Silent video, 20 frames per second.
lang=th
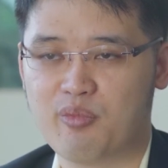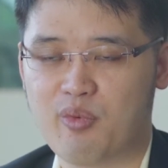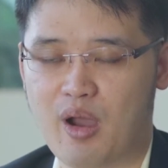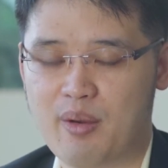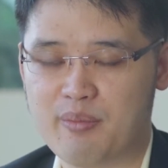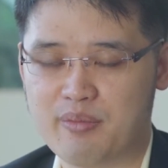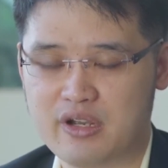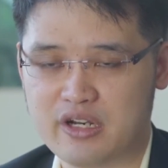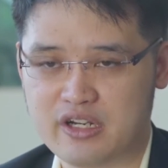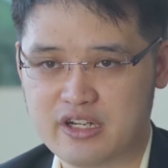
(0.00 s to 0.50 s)
ค
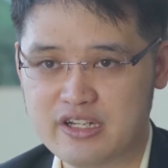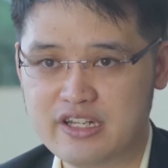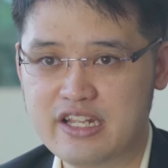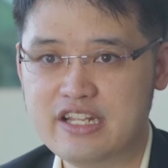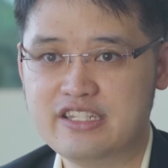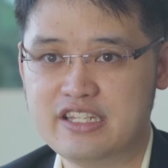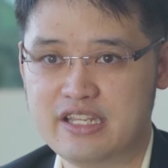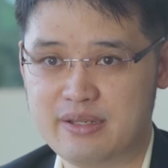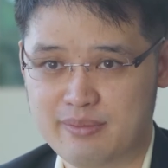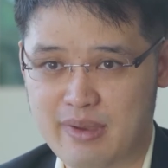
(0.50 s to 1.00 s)
วามเกิดขึ้น
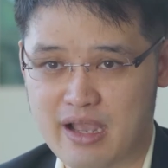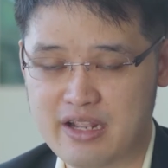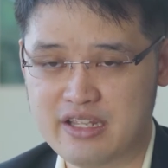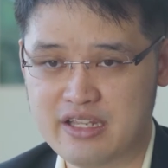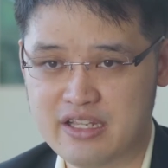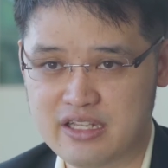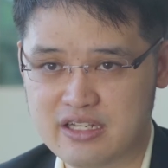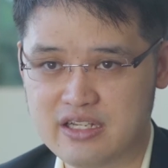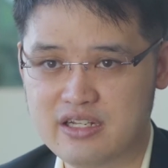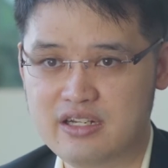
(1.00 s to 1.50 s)
ได้จริง มาก
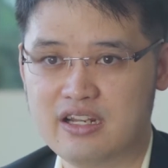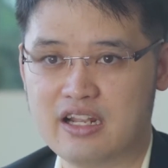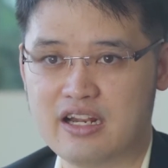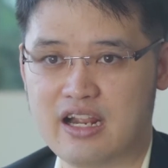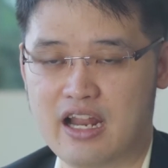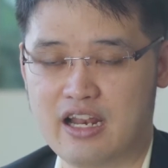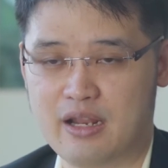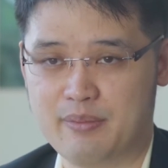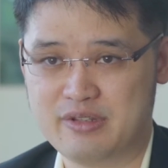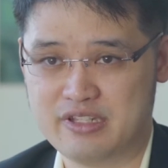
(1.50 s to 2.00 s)
ยิ่งขึ้น และ
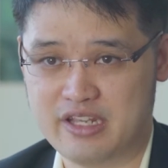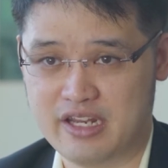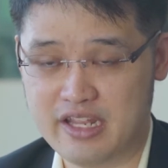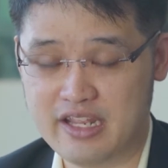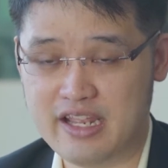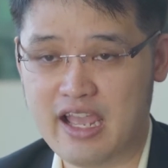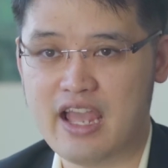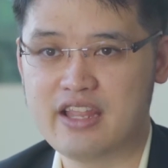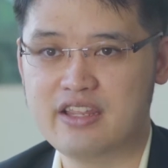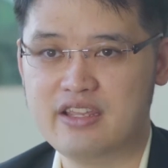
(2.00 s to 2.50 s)
การนำใช้
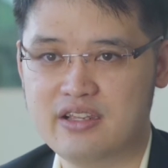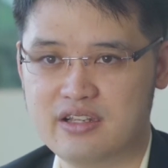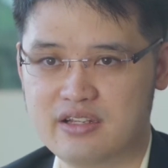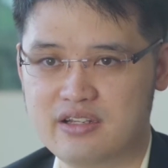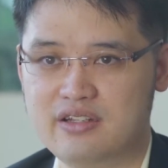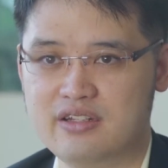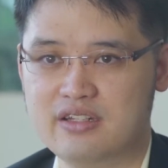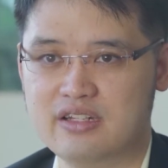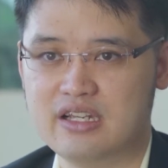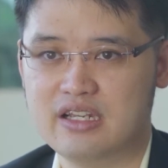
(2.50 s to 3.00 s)
ได้ง่ายยิ่ง
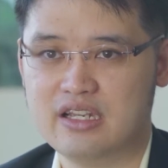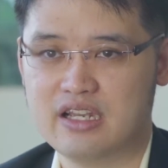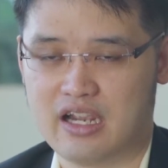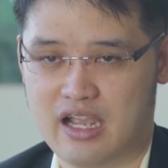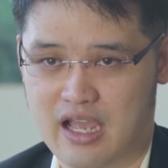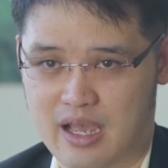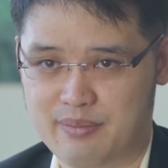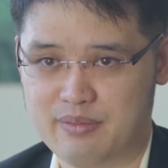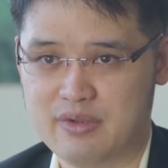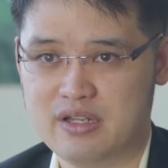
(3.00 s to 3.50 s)
ขึ้น
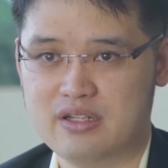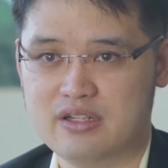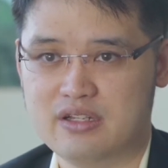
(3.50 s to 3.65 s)
ครับ